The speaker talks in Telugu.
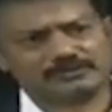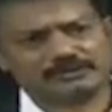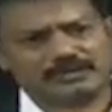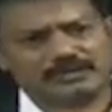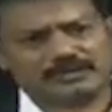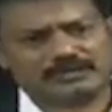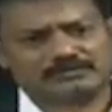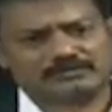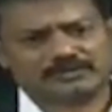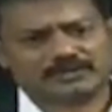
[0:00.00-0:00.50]

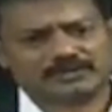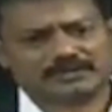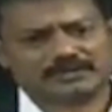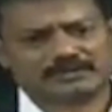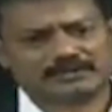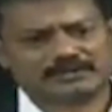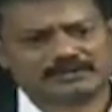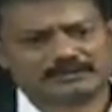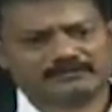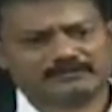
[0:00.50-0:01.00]
అంటే ఒక
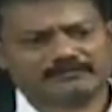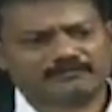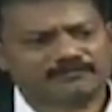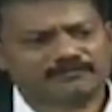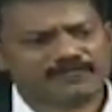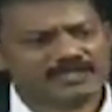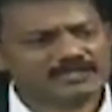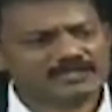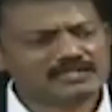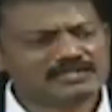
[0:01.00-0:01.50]

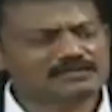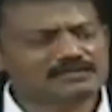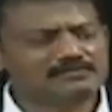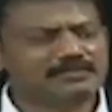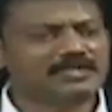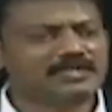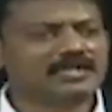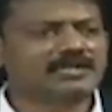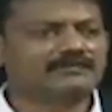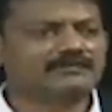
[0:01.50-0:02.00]
వియర్డ్
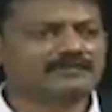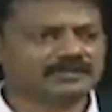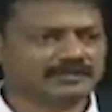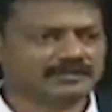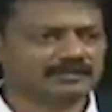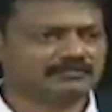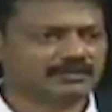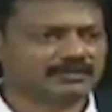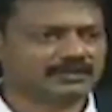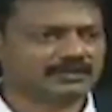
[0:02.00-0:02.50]
బిహేవియర్
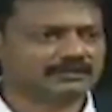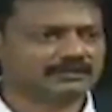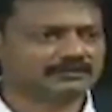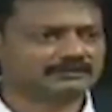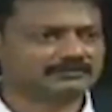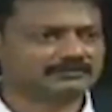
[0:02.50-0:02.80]
అనమాట